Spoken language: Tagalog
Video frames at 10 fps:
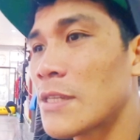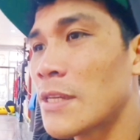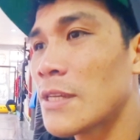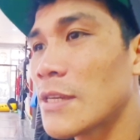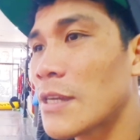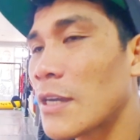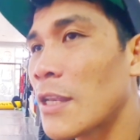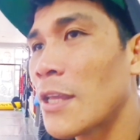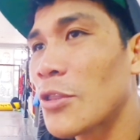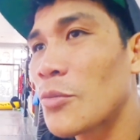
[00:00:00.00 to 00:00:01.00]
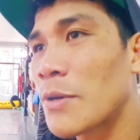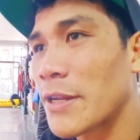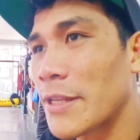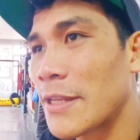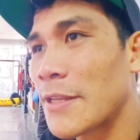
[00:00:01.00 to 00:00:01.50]
Si Angelito
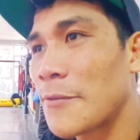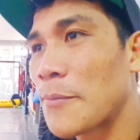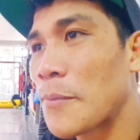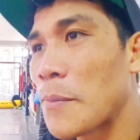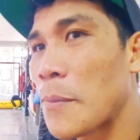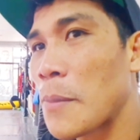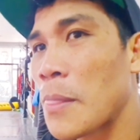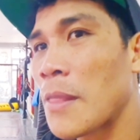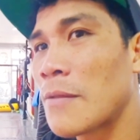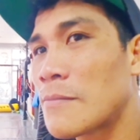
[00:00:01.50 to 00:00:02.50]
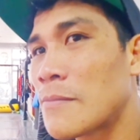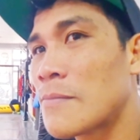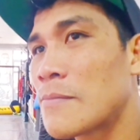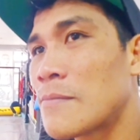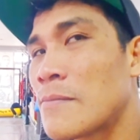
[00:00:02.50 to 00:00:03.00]
Marin. Ay, kilala ko to.
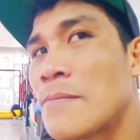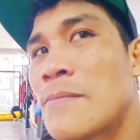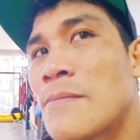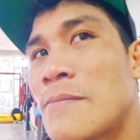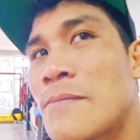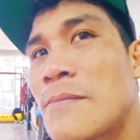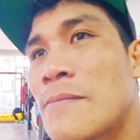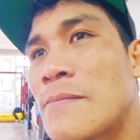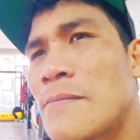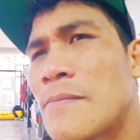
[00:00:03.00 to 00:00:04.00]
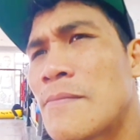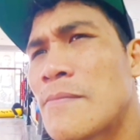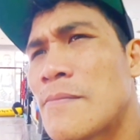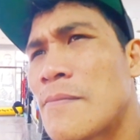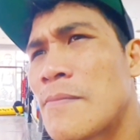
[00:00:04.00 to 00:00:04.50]
Ah, parang, anong pagkakaalam mo
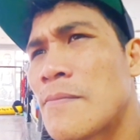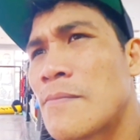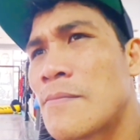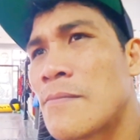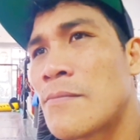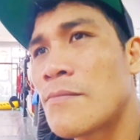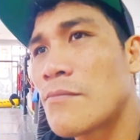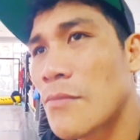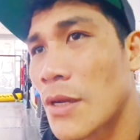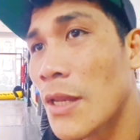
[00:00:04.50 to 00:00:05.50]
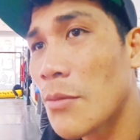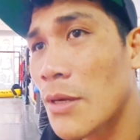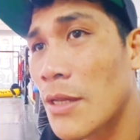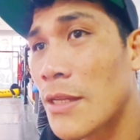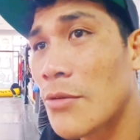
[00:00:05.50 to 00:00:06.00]
dito sa kalaban mo? Magaling,
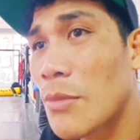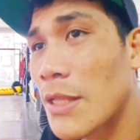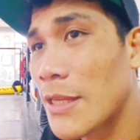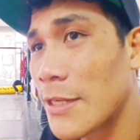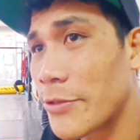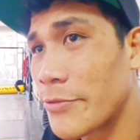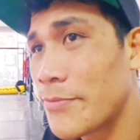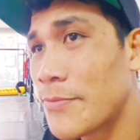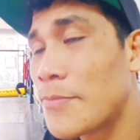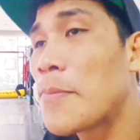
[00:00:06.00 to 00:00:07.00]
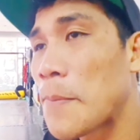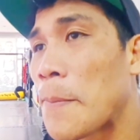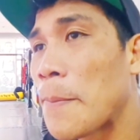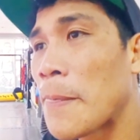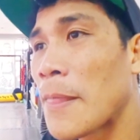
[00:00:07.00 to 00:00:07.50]
magaling yung bata na yun.
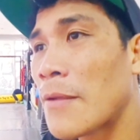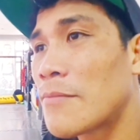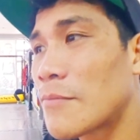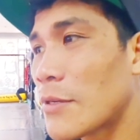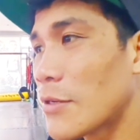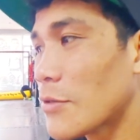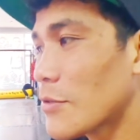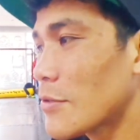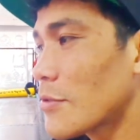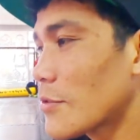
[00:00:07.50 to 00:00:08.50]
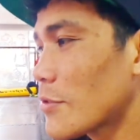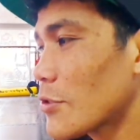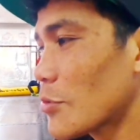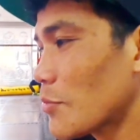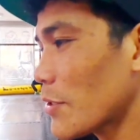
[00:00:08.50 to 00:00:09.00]
Okay. Pero,
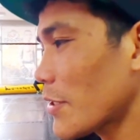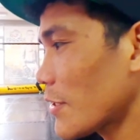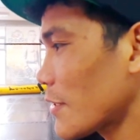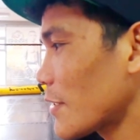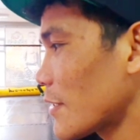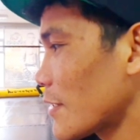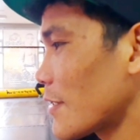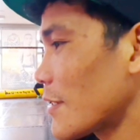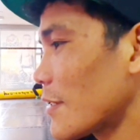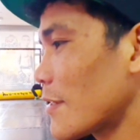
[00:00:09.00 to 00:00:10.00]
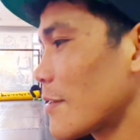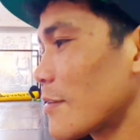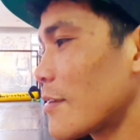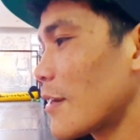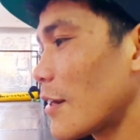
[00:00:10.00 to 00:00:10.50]
syempre,
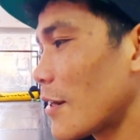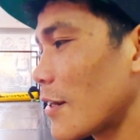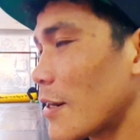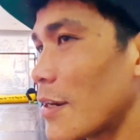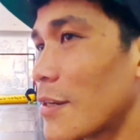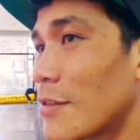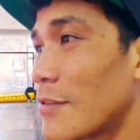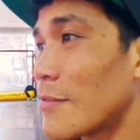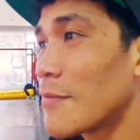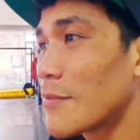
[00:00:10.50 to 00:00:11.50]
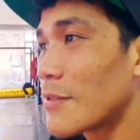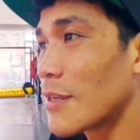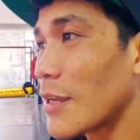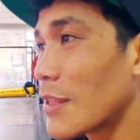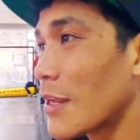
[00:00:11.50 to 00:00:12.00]
ah,
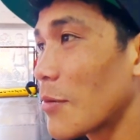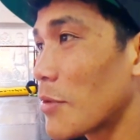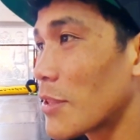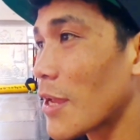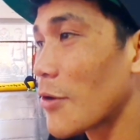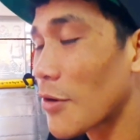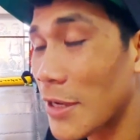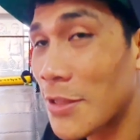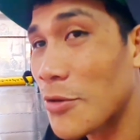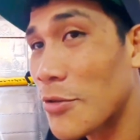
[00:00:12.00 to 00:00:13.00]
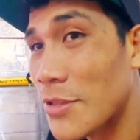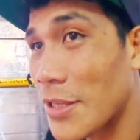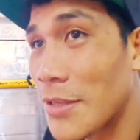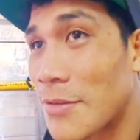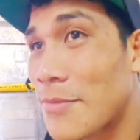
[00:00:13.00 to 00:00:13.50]
naganda naman tayo kahit konti.